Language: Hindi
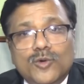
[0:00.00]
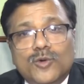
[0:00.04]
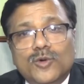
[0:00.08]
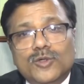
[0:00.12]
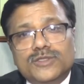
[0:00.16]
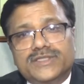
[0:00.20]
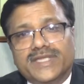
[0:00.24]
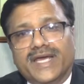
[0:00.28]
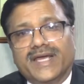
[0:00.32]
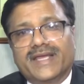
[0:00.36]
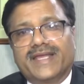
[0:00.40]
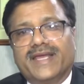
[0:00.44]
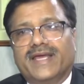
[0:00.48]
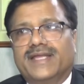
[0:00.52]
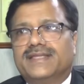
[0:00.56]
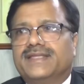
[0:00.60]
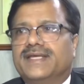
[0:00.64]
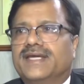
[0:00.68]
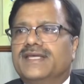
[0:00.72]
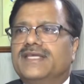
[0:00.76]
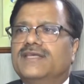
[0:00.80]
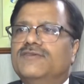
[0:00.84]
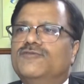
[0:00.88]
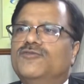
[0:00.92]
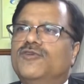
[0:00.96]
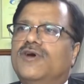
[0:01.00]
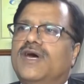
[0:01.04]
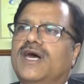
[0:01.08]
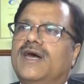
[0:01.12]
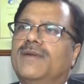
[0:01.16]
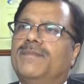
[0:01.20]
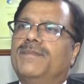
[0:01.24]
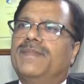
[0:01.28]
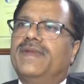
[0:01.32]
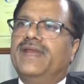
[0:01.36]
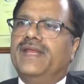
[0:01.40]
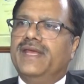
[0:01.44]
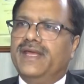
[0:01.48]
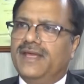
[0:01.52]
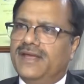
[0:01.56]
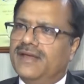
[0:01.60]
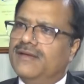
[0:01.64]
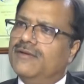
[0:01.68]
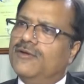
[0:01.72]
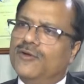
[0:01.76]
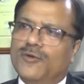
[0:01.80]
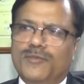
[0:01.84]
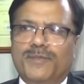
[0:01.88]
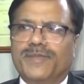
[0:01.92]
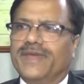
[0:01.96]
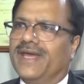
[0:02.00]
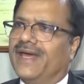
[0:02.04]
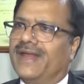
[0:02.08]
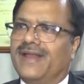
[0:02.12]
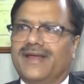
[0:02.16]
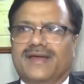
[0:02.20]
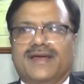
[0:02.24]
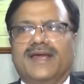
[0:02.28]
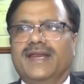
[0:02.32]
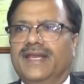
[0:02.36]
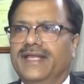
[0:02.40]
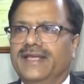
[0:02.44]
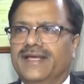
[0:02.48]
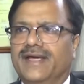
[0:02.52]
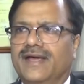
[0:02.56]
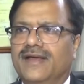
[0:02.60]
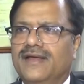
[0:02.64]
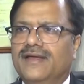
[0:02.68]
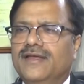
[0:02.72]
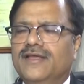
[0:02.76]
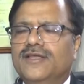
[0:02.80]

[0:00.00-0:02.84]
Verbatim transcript: होता क्या था कि वो आपने रुपया रख लिया